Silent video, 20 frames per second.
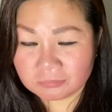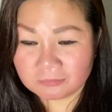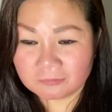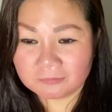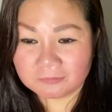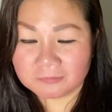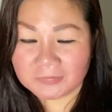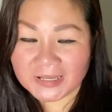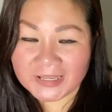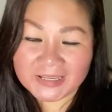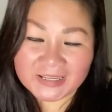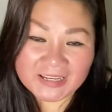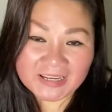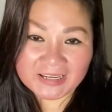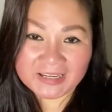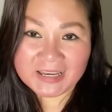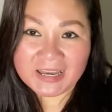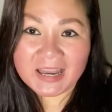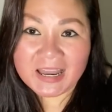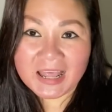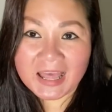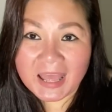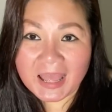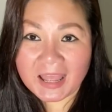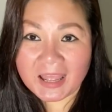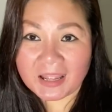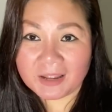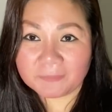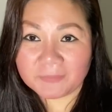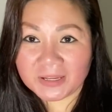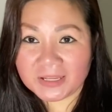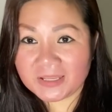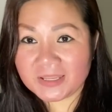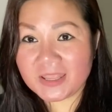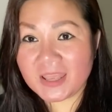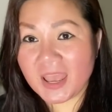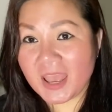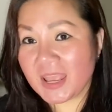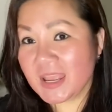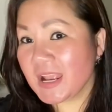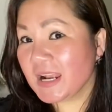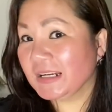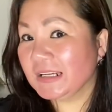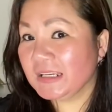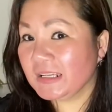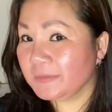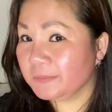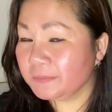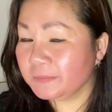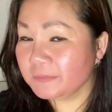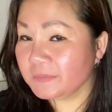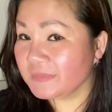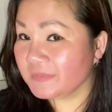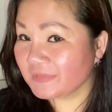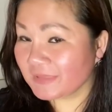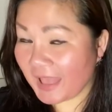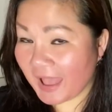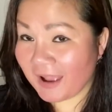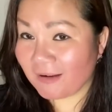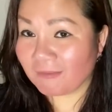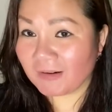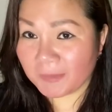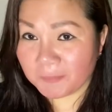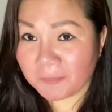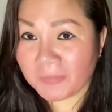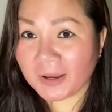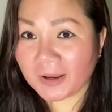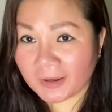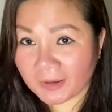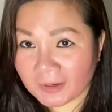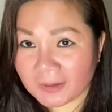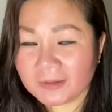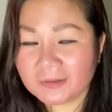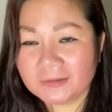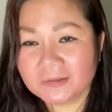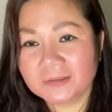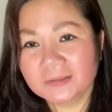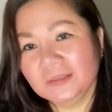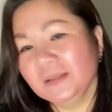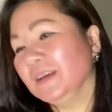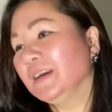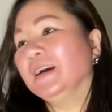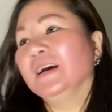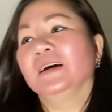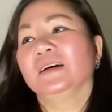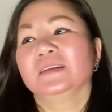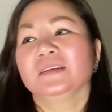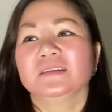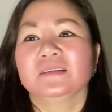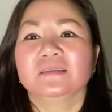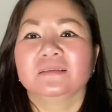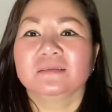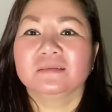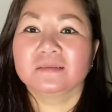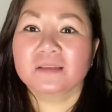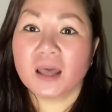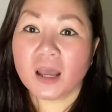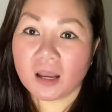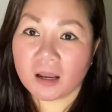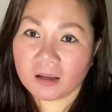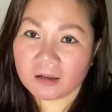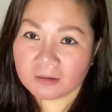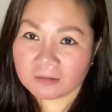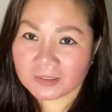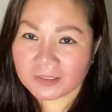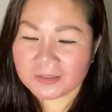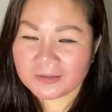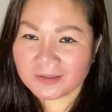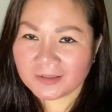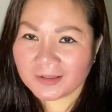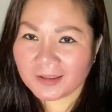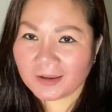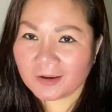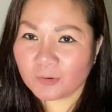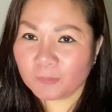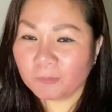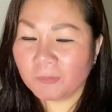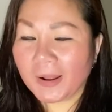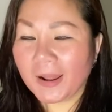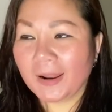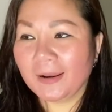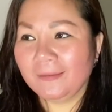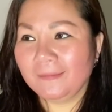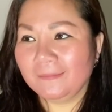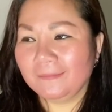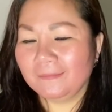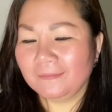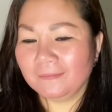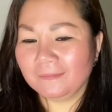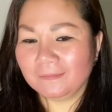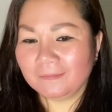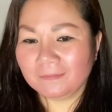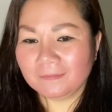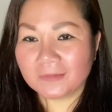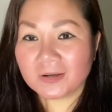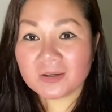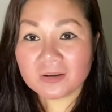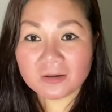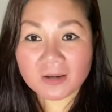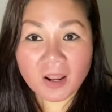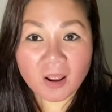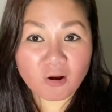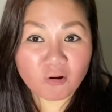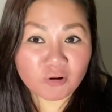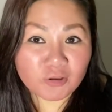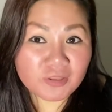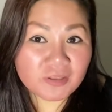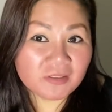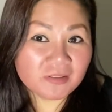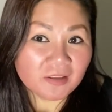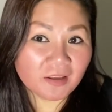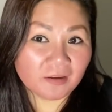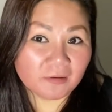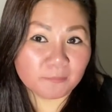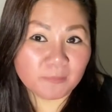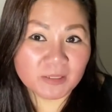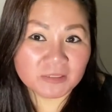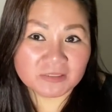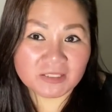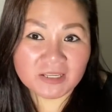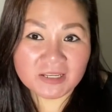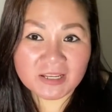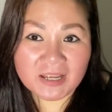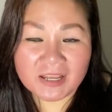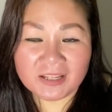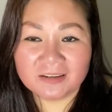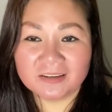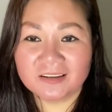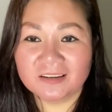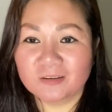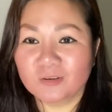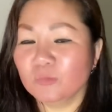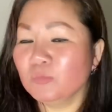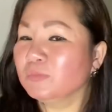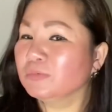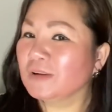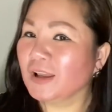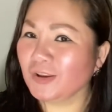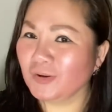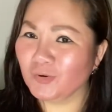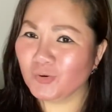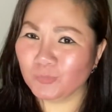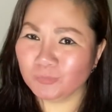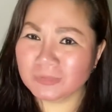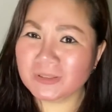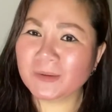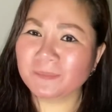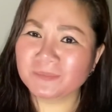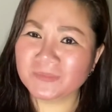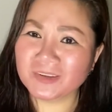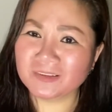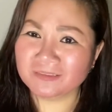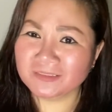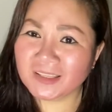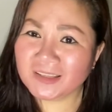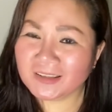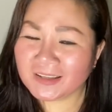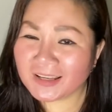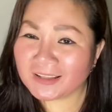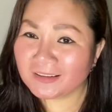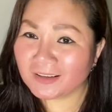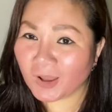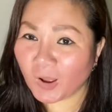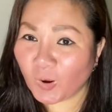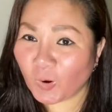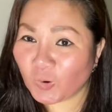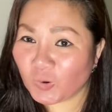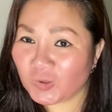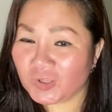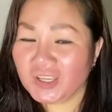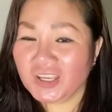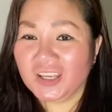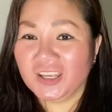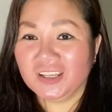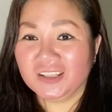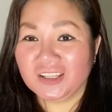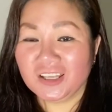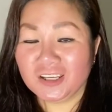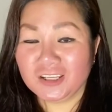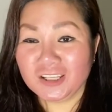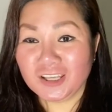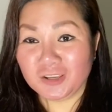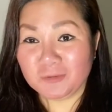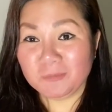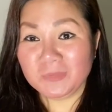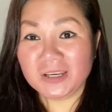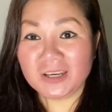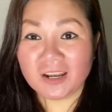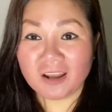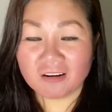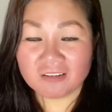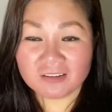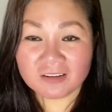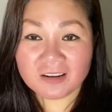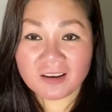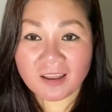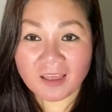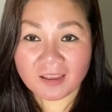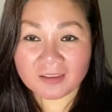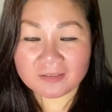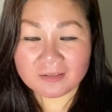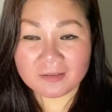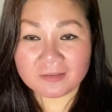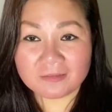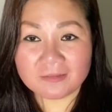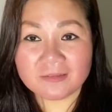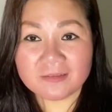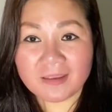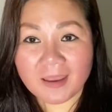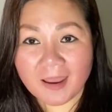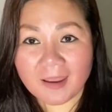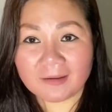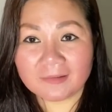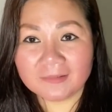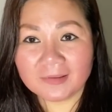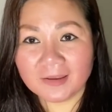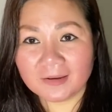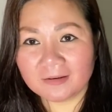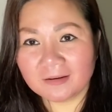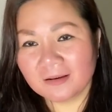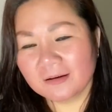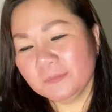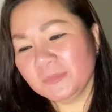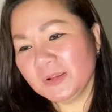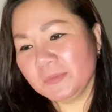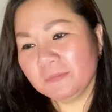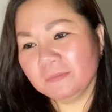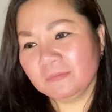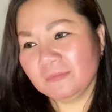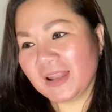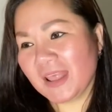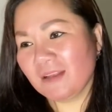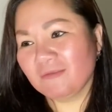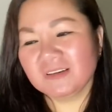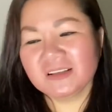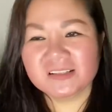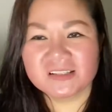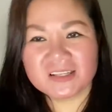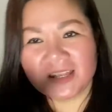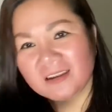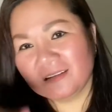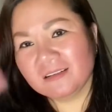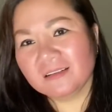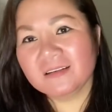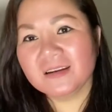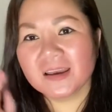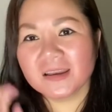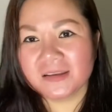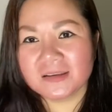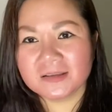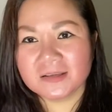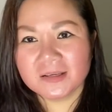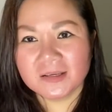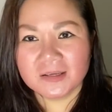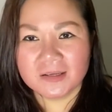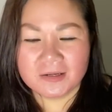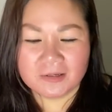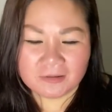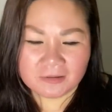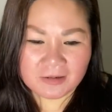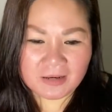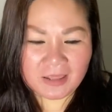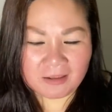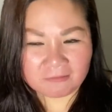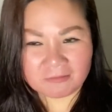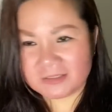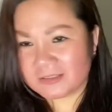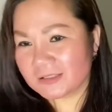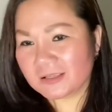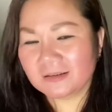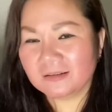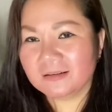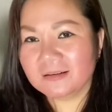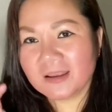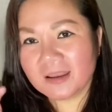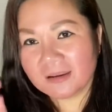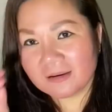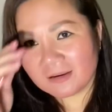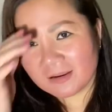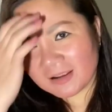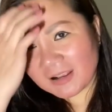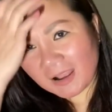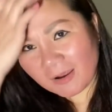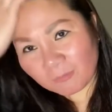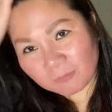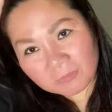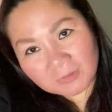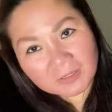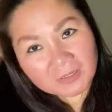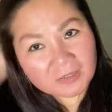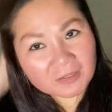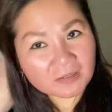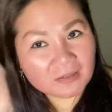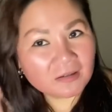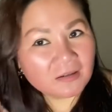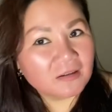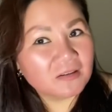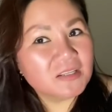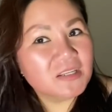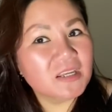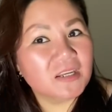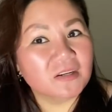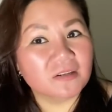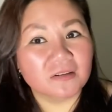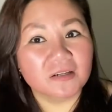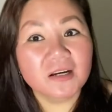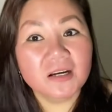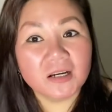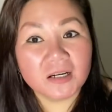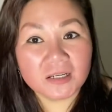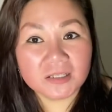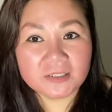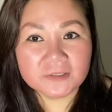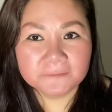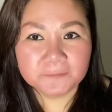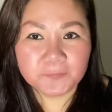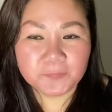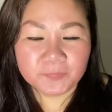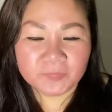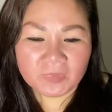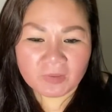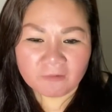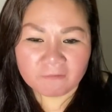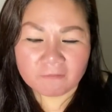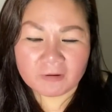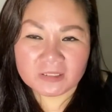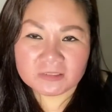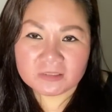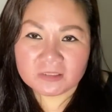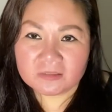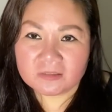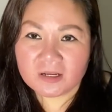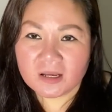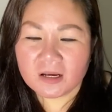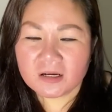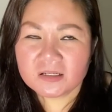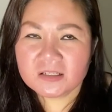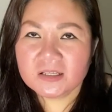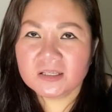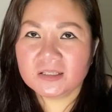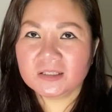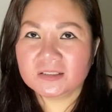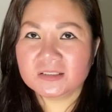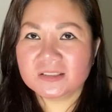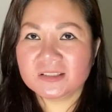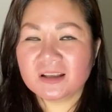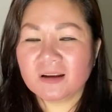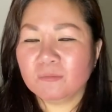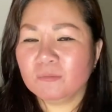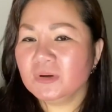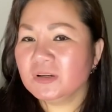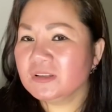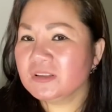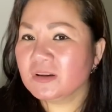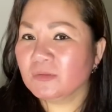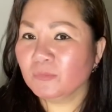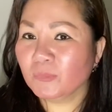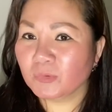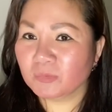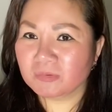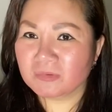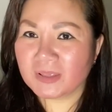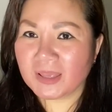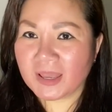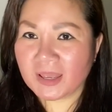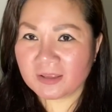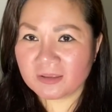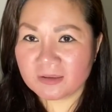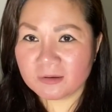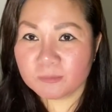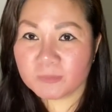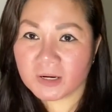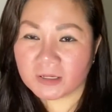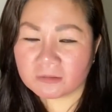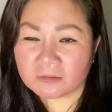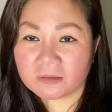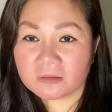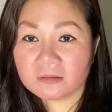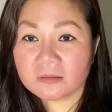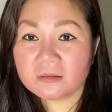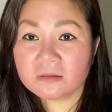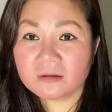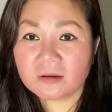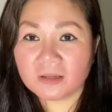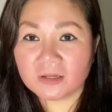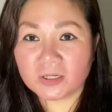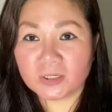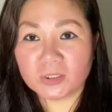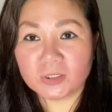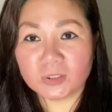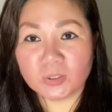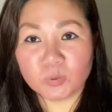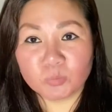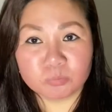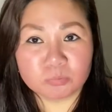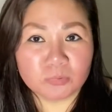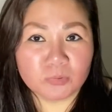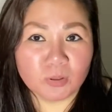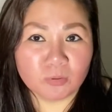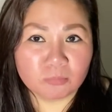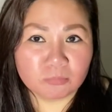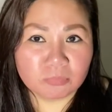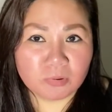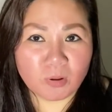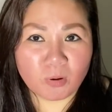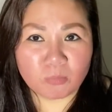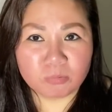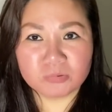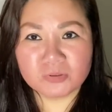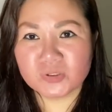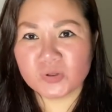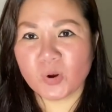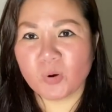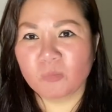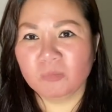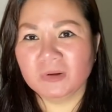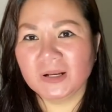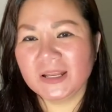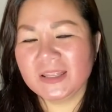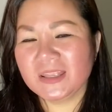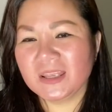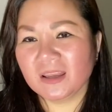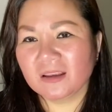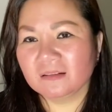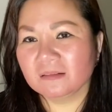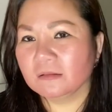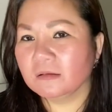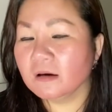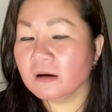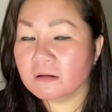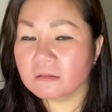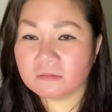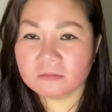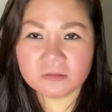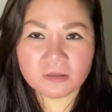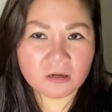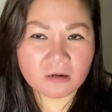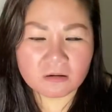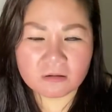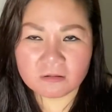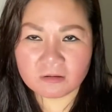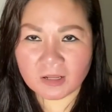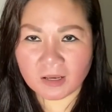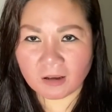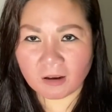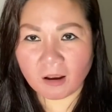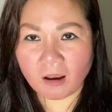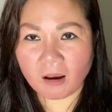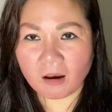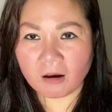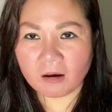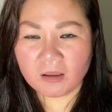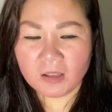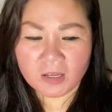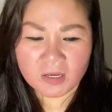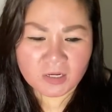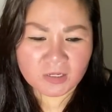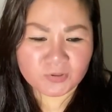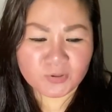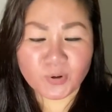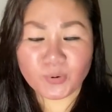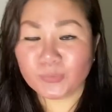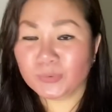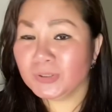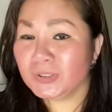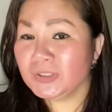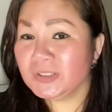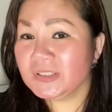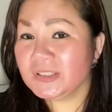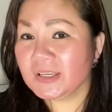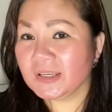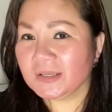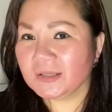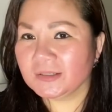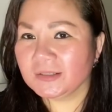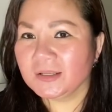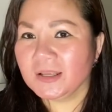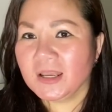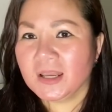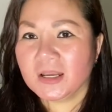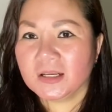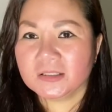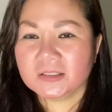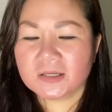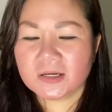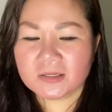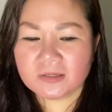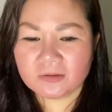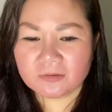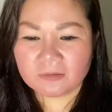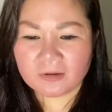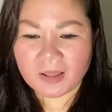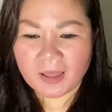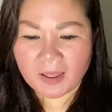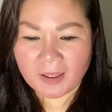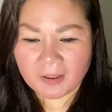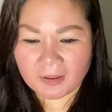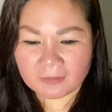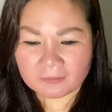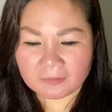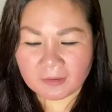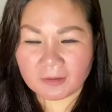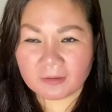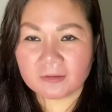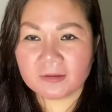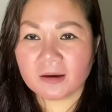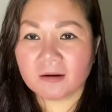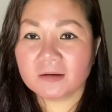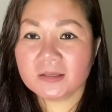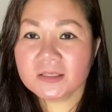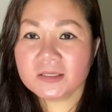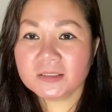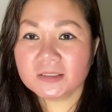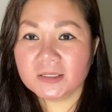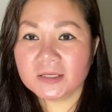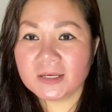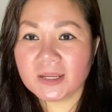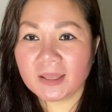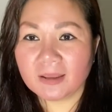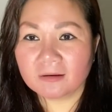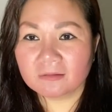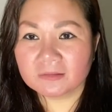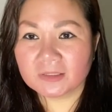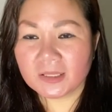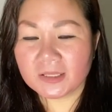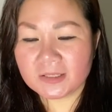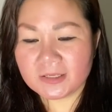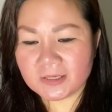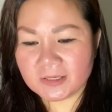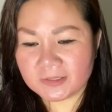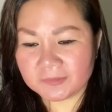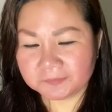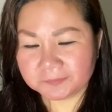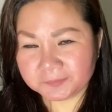mày nghĩ là mày dễ ăn hiếp tao lắm hả đó cả nhà thấy ông mà nói với thị bằng tiếng anh thì lúc thị cũng chập chững tiếng anh thôi thì thị mới nói nó lại là như vậy thì nó mới leo lên xe nó đi nó leo lên xe nó đi nó không nói ờ, gì nữa hết và từ đó thì sống ở trong một nhà nhưng mà nó rất là lục đục lộn xộn cả nhà cướp cướp là khó đủ thứ chuyện cho dù là thị nói như thế nào tại vì